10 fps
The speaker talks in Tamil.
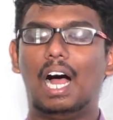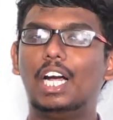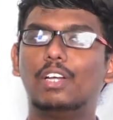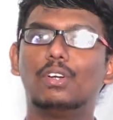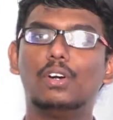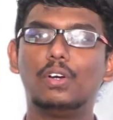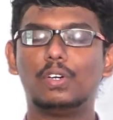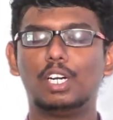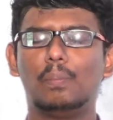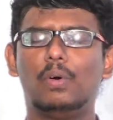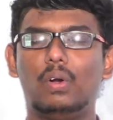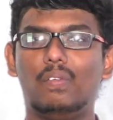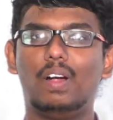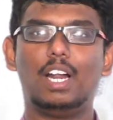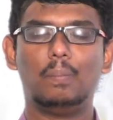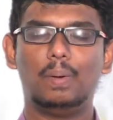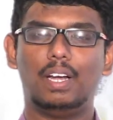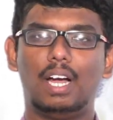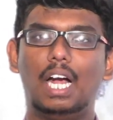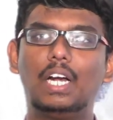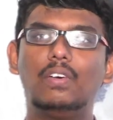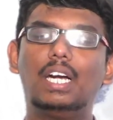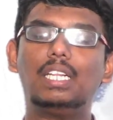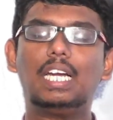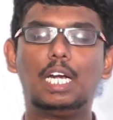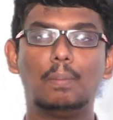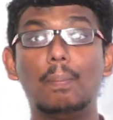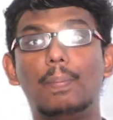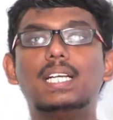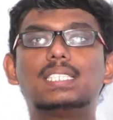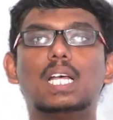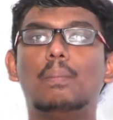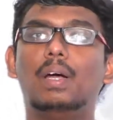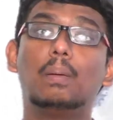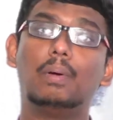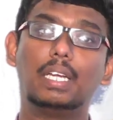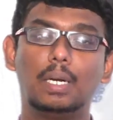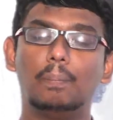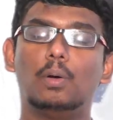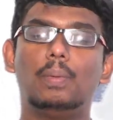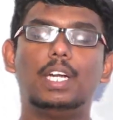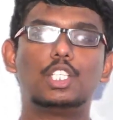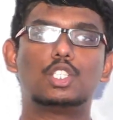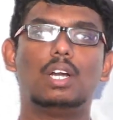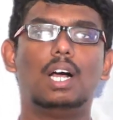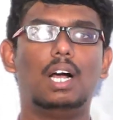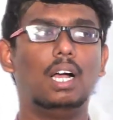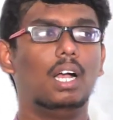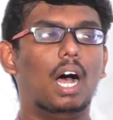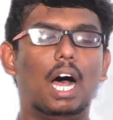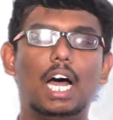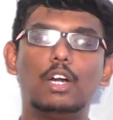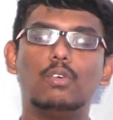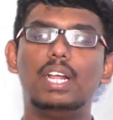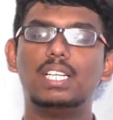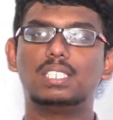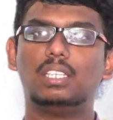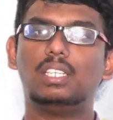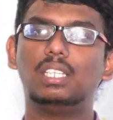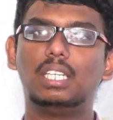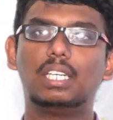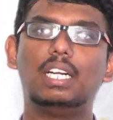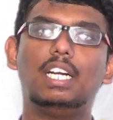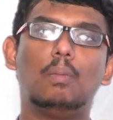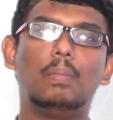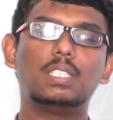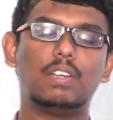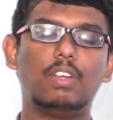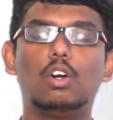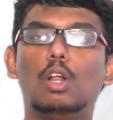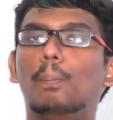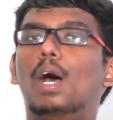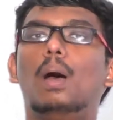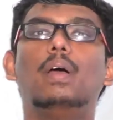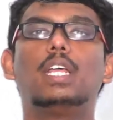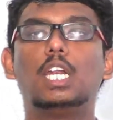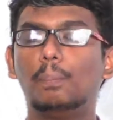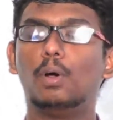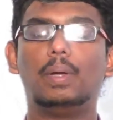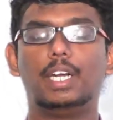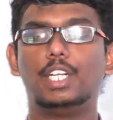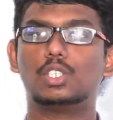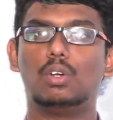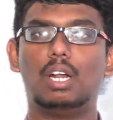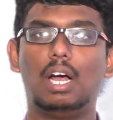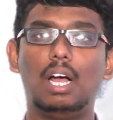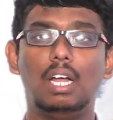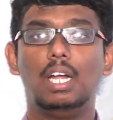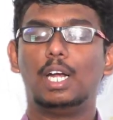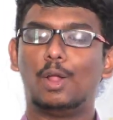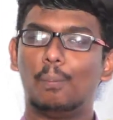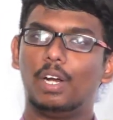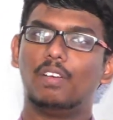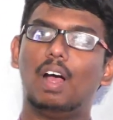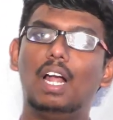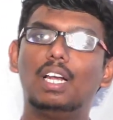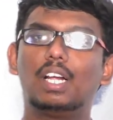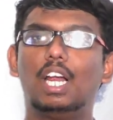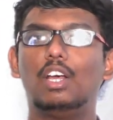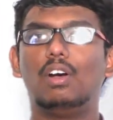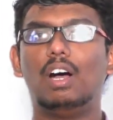ஆண்டவரோடு கூட நம்ம உறவாடாம ஆண்டவரிடத்துல நம்ம பேசாம நம்ம இருப்போம் என்று சொன்னா ஆண்டவருடைய சத்தத்திற்கு நம்ம செவி கொடுப்பாம இருப்போம் என்று சொன்னா நம்முடைய வாழ்க்கையிலும்